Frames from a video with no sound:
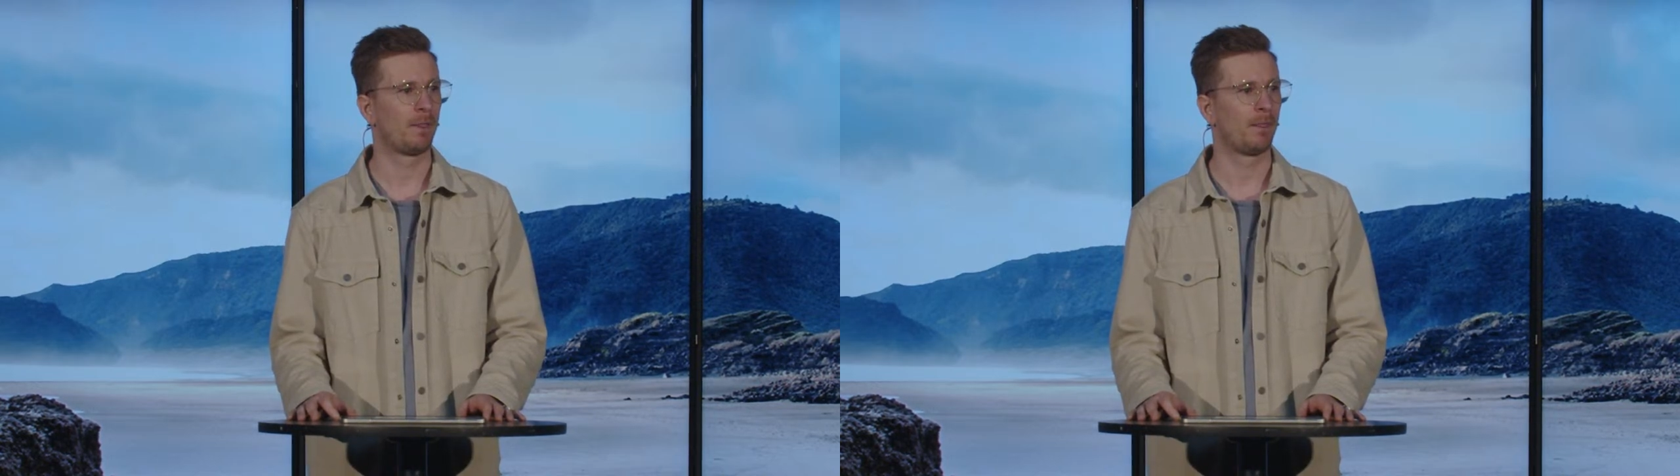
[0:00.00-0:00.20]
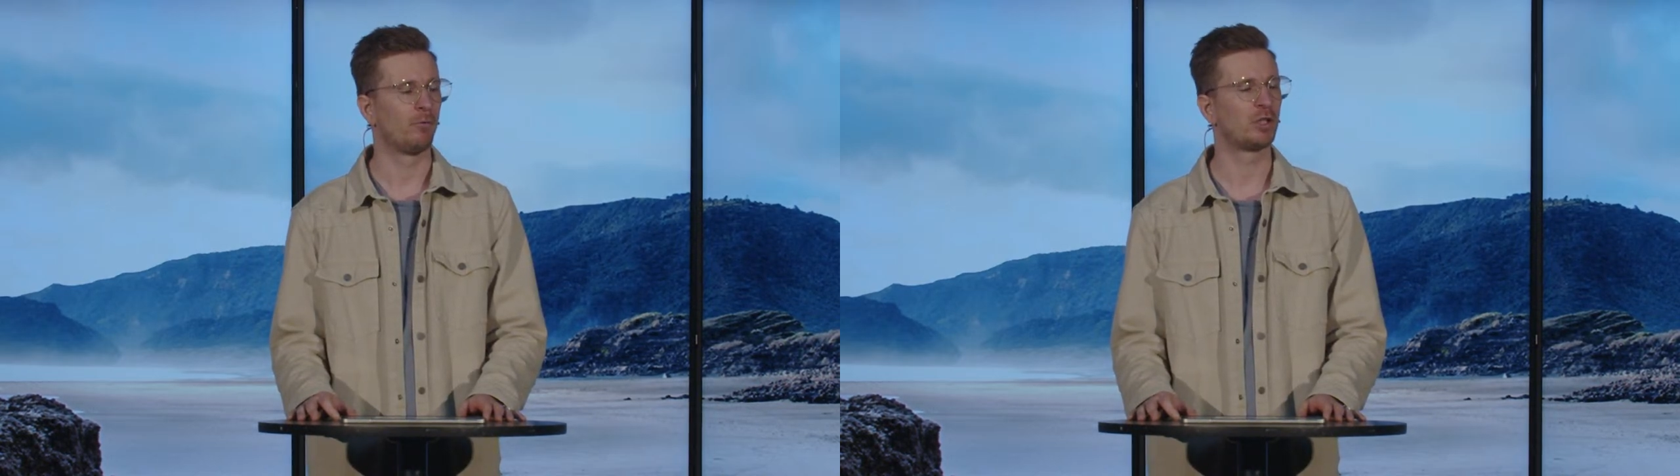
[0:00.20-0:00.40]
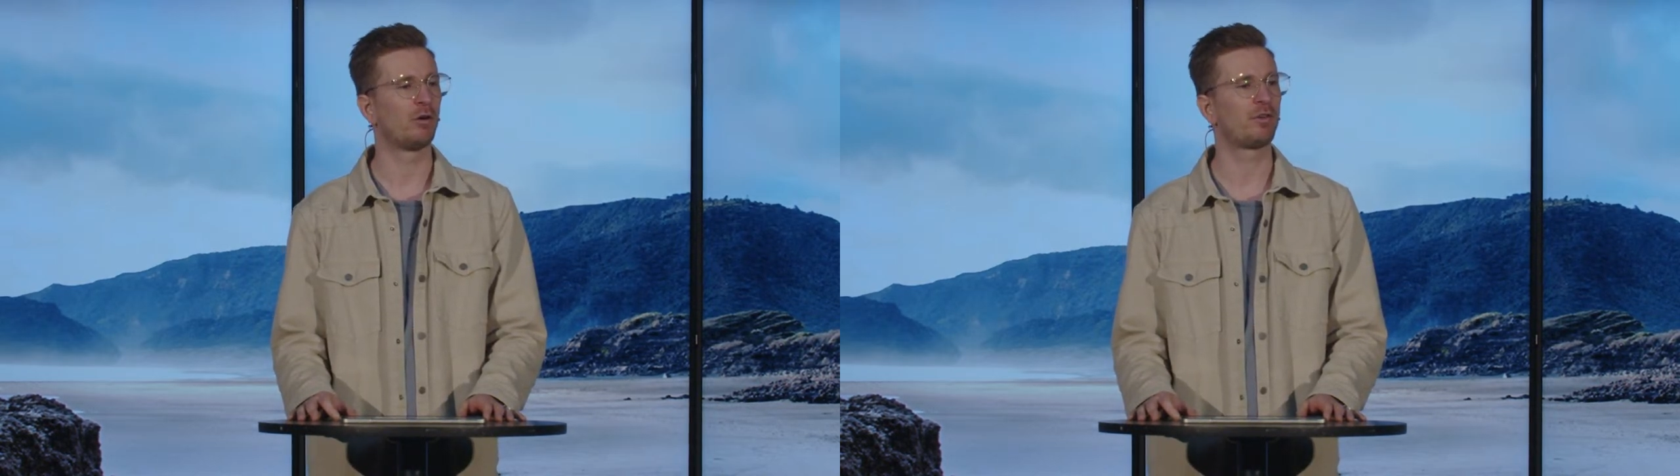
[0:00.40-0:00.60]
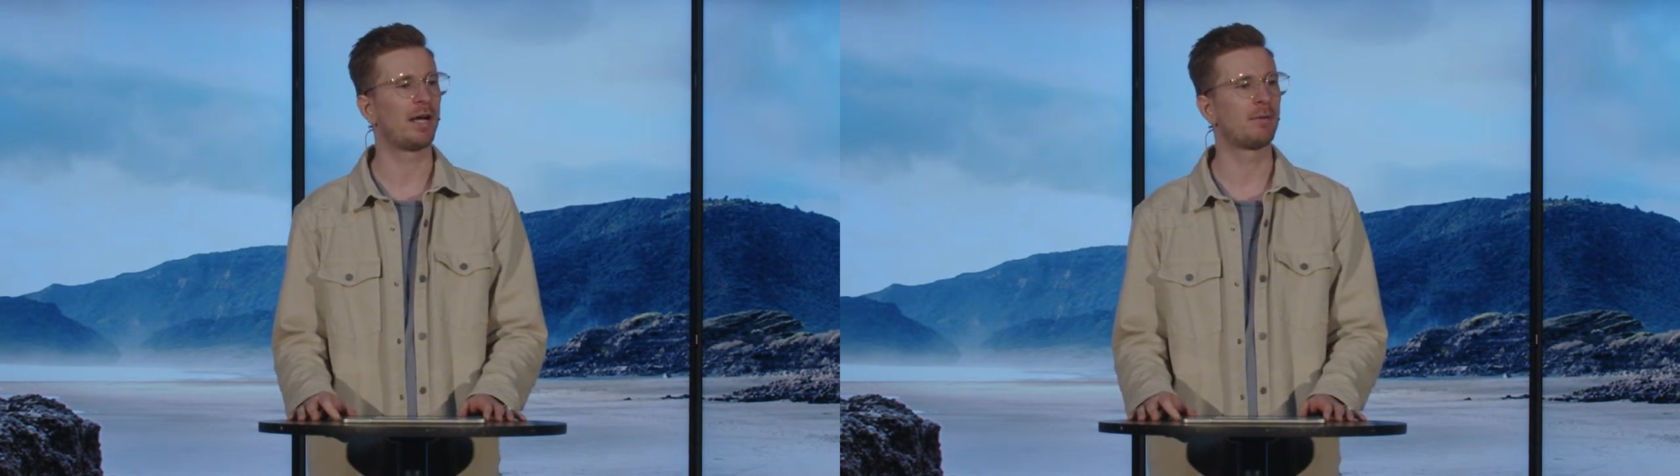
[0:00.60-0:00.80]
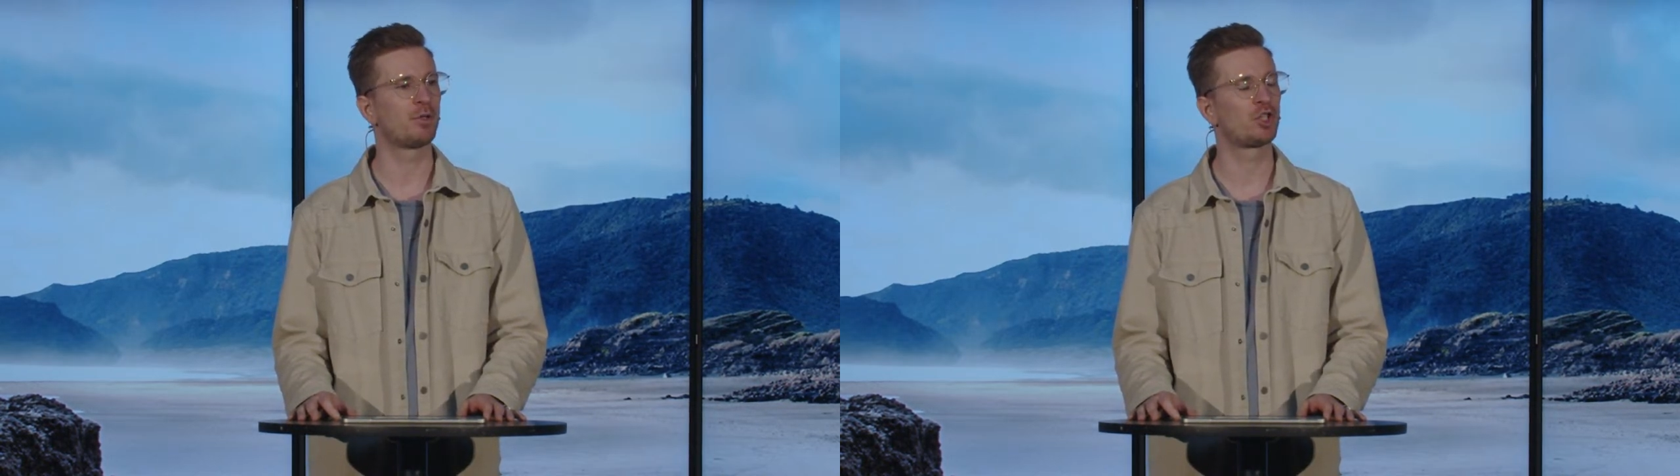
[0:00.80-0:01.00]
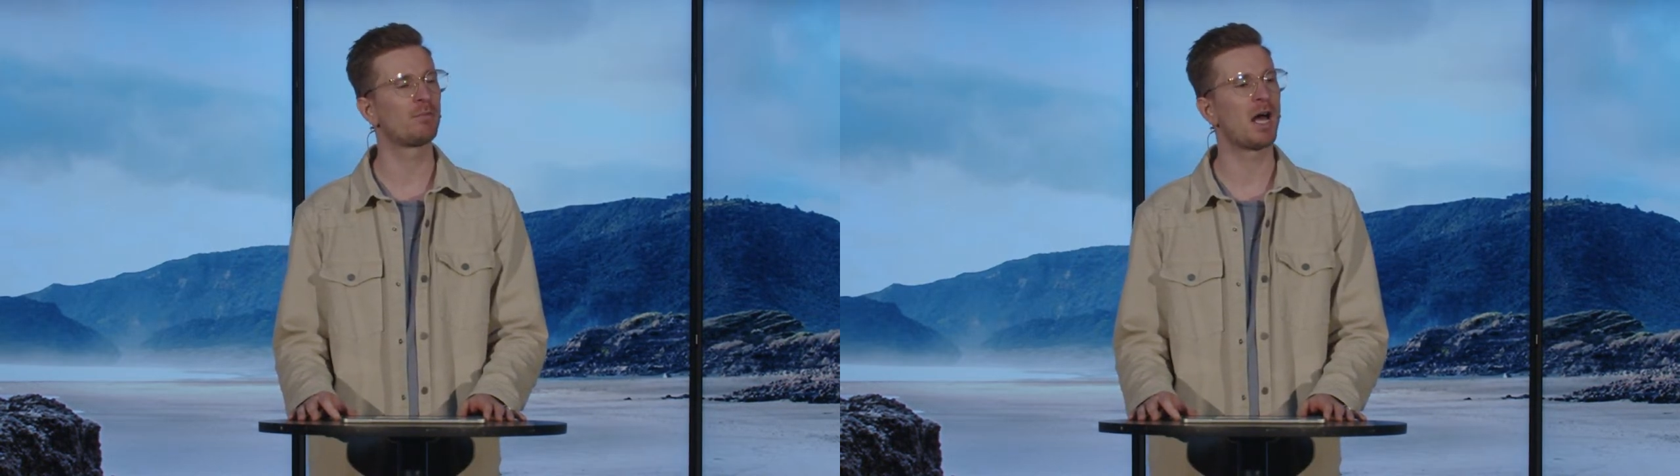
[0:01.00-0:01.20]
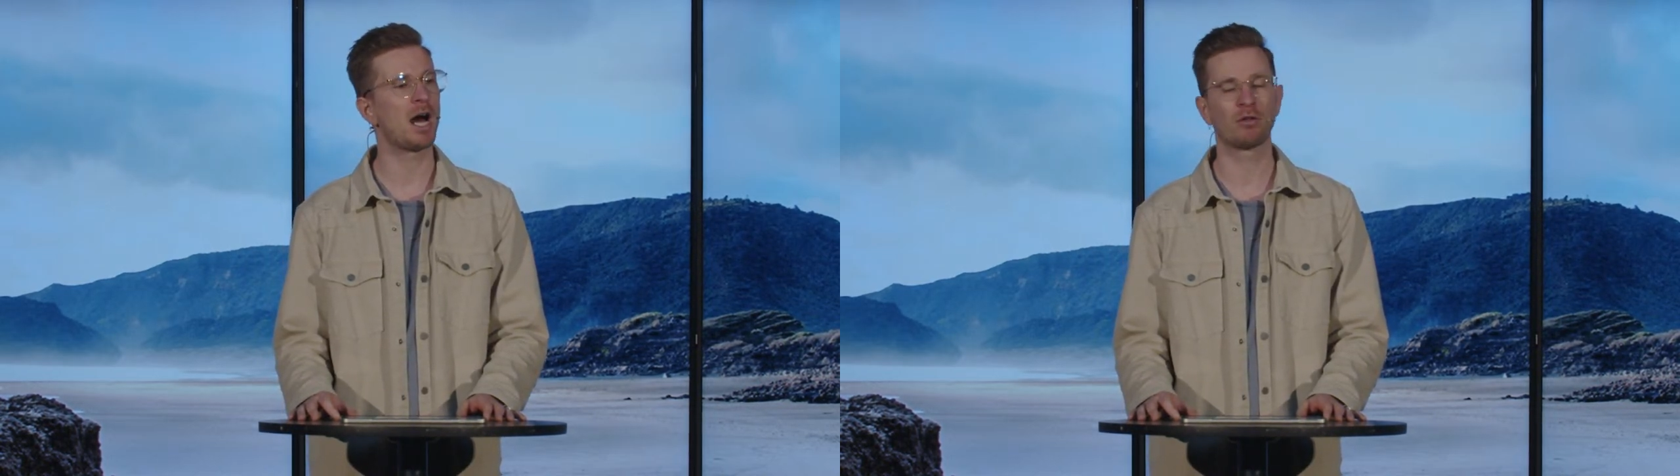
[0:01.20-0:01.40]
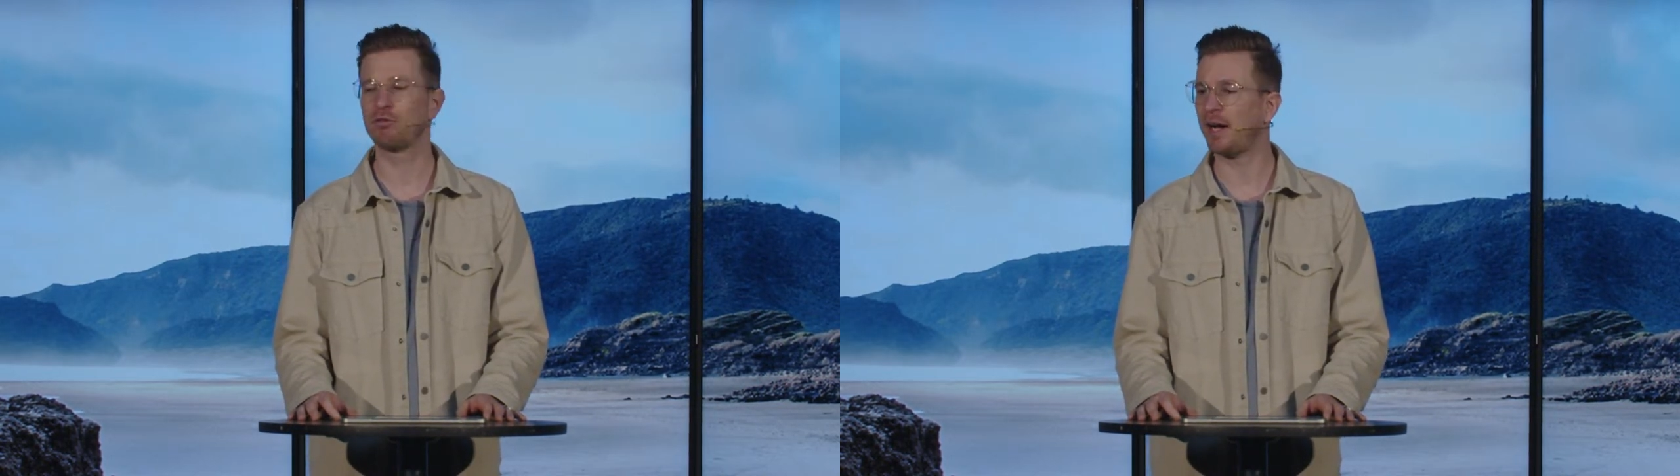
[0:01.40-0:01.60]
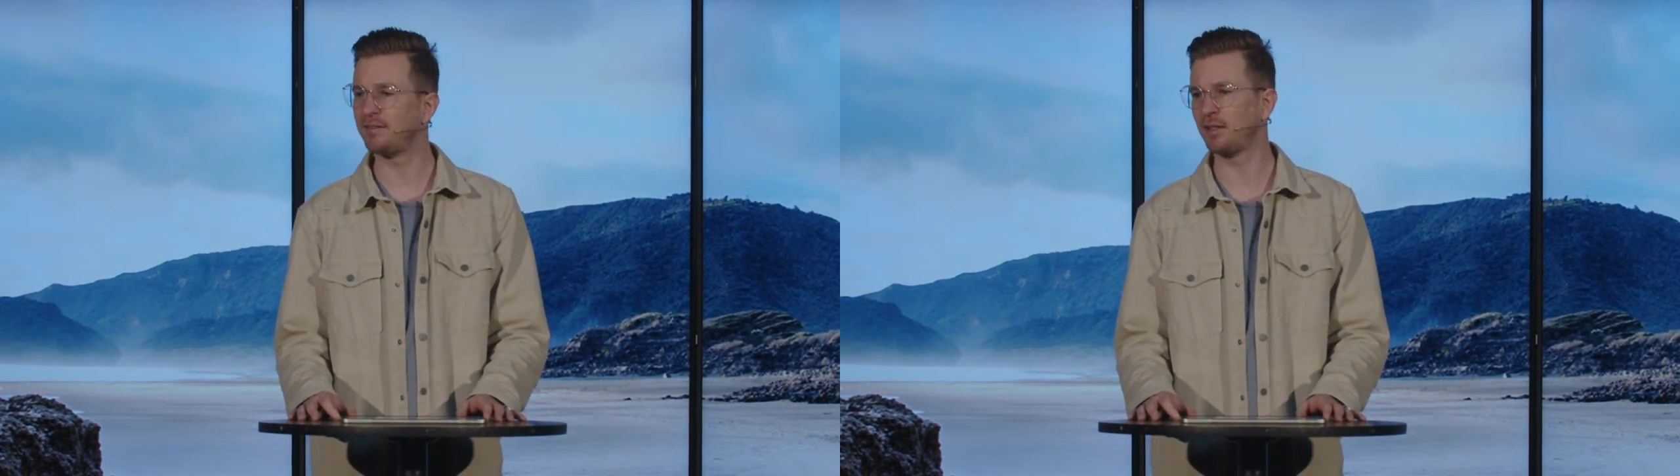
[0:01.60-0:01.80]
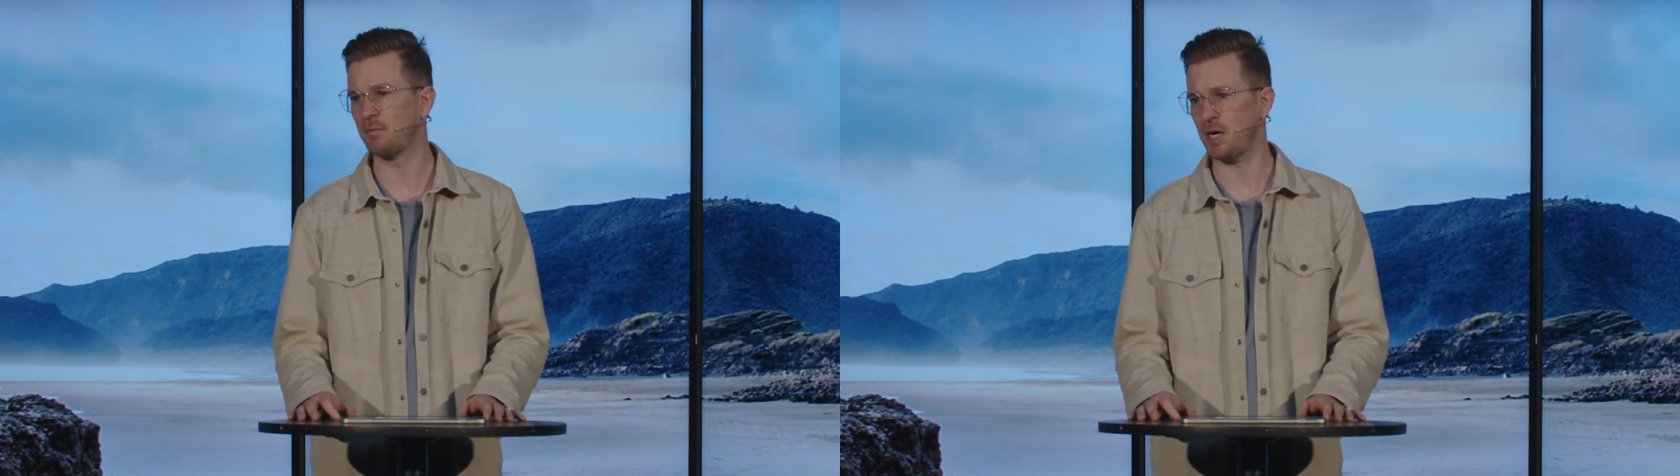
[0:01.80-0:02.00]
wurde auf eine bestimmte Art und
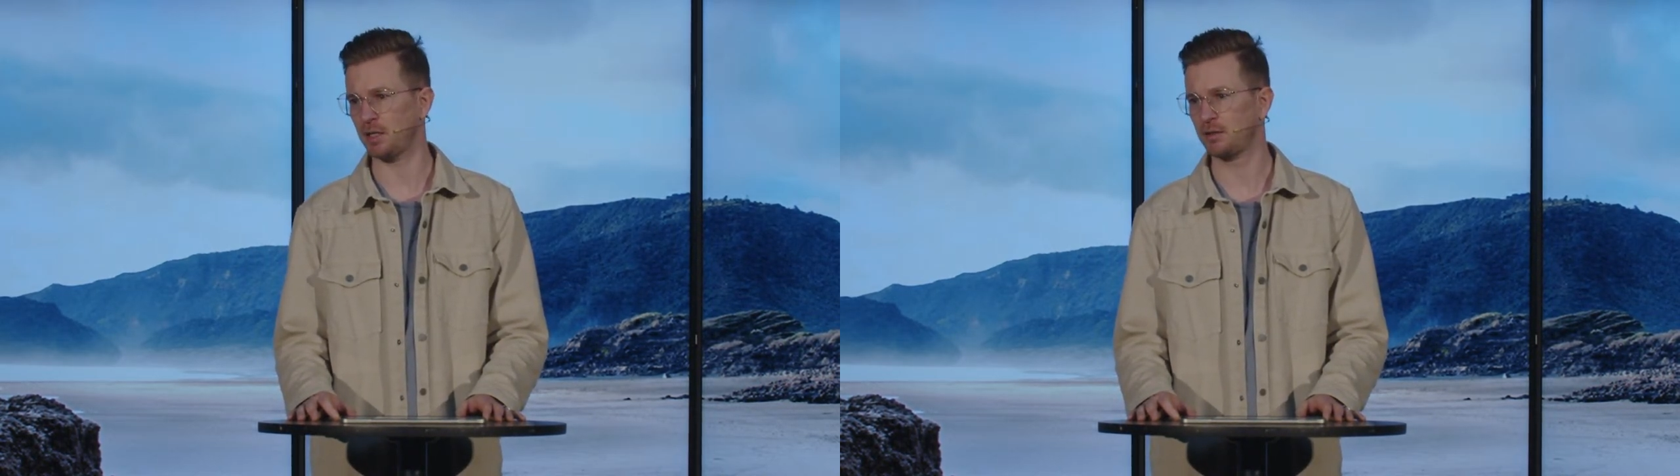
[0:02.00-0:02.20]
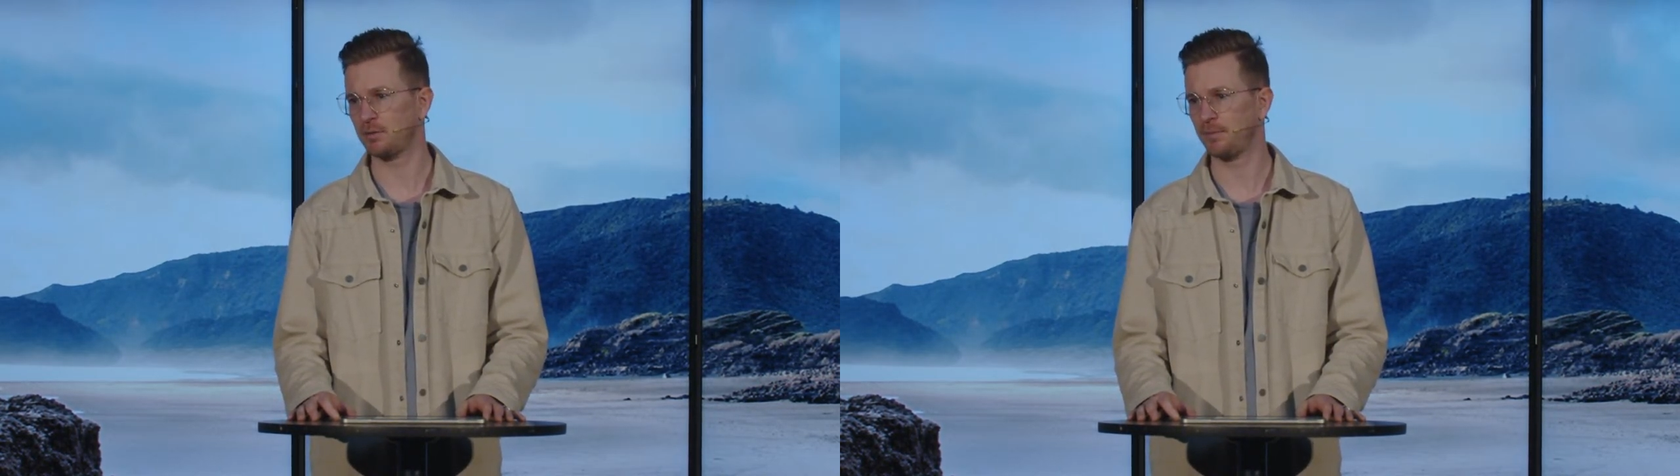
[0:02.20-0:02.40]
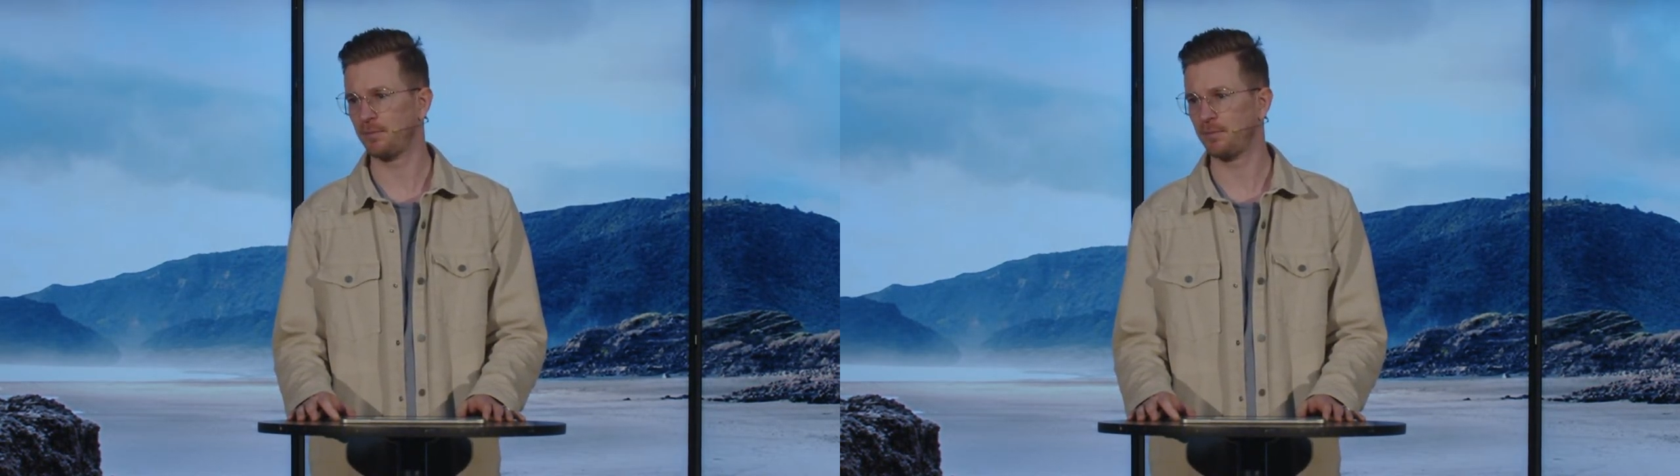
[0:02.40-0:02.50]
Weise gemacht.